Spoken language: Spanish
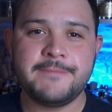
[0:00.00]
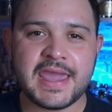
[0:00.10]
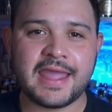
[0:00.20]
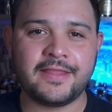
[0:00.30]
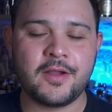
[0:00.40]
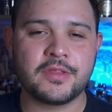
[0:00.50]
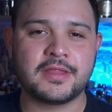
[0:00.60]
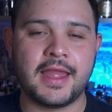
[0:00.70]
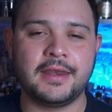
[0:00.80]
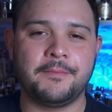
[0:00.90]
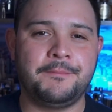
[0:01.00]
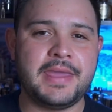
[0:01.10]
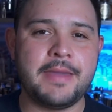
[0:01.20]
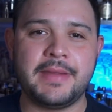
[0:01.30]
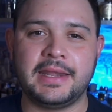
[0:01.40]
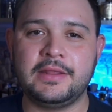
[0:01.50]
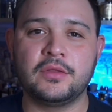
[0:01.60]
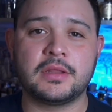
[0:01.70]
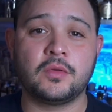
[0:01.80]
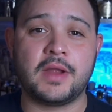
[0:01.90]
Mi gente, ¿cómo están?
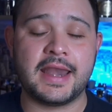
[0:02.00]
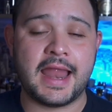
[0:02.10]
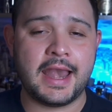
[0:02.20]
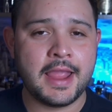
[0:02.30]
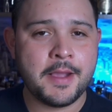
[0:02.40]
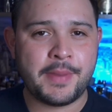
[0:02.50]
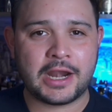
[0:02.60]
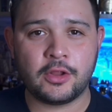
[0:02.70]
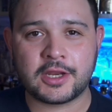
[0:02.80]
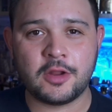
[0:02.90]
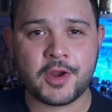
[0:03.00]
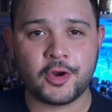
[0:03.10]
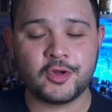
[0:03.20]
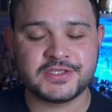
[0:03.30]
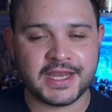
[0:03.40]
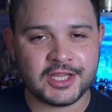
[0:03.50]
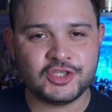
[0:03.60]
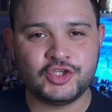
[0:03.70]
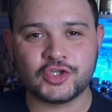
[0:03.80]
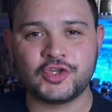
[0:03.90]
Bienvenidos a su canal. Para los que no me conocen,
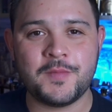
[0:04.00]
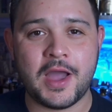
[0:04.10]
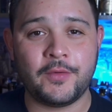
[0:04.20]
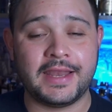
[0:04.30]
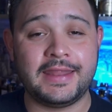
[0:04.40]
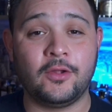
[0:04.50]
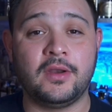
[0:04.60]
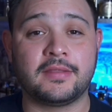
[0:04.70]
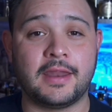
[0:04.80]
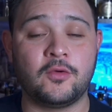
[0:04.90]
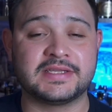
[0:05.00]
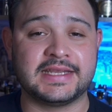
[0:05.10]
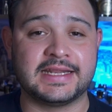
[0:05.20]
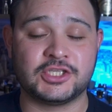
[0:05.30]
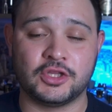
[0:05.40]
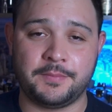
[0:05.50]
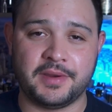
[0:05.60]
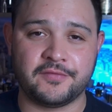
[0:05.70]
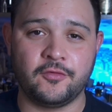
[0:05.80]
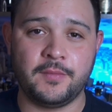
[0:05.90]
yo soy Mau y el día de hoy les traigo una selección de
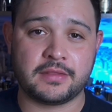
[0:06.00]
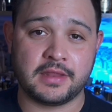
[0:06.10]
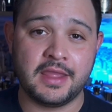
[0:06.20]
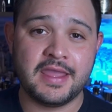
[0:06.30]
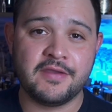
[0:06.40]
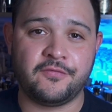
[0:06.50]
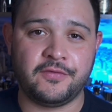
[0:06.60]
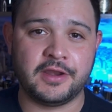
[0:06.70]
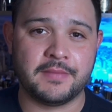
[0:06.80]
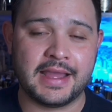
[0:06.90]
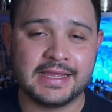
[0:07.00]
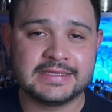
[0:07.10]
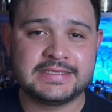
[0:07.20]
perfumes firma.